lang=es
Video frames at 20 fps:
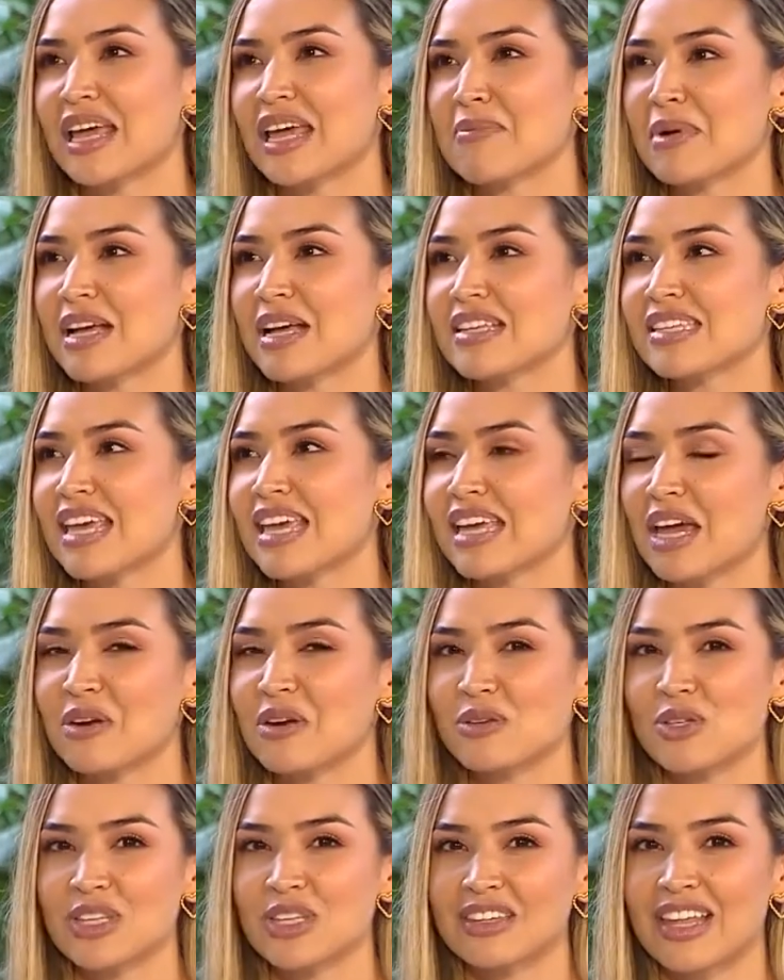temas
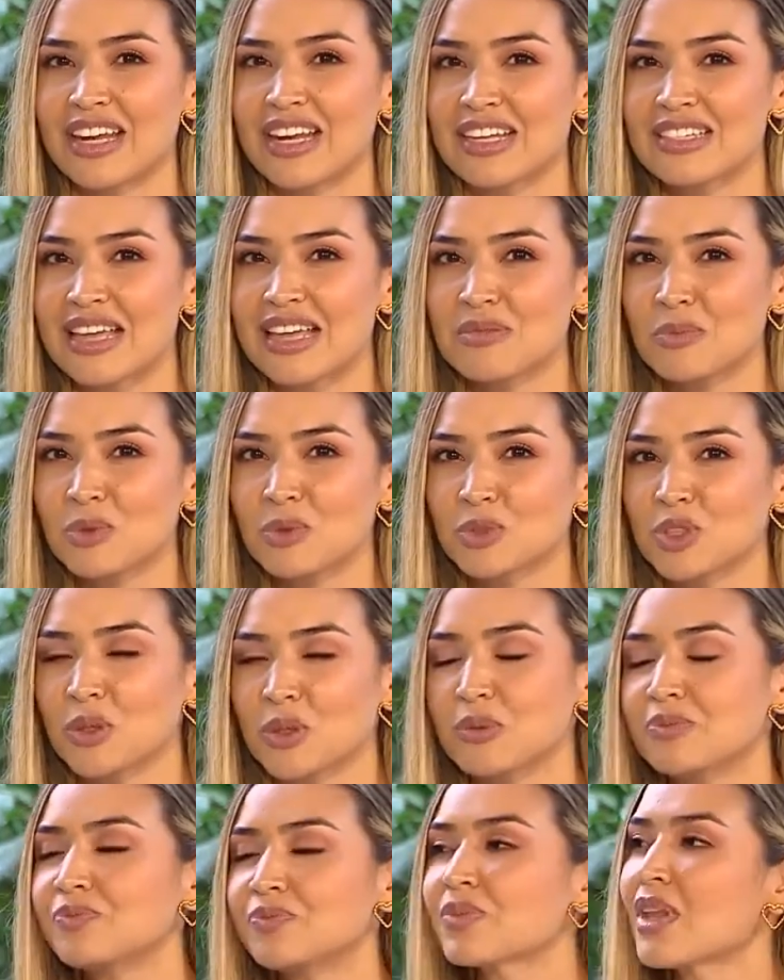que nos interesan
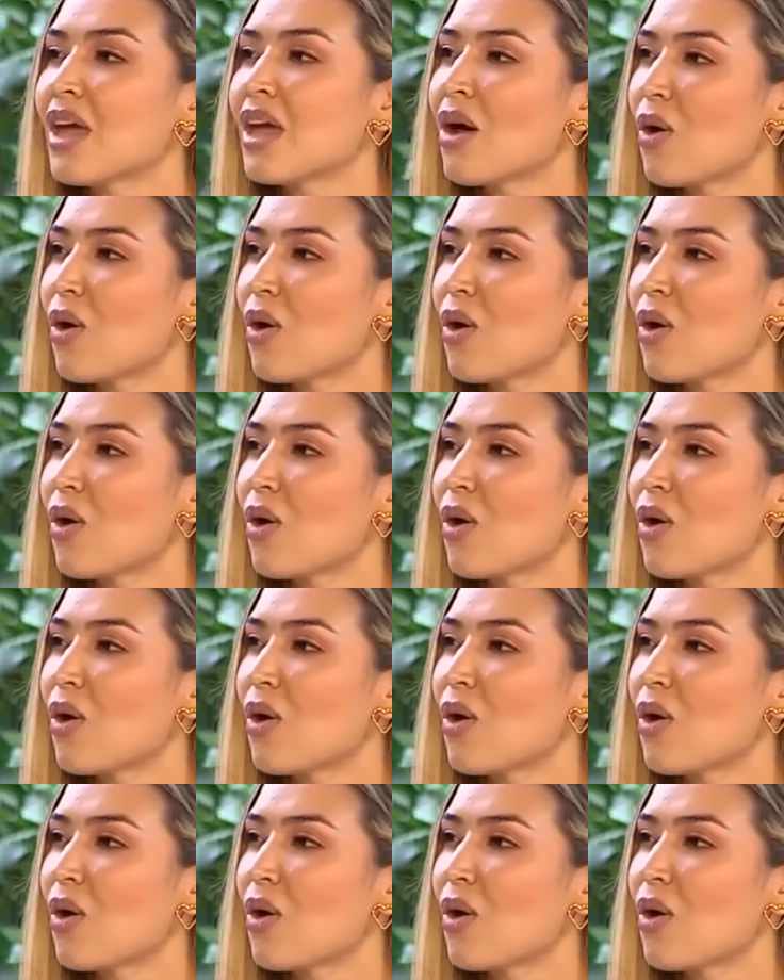mucho.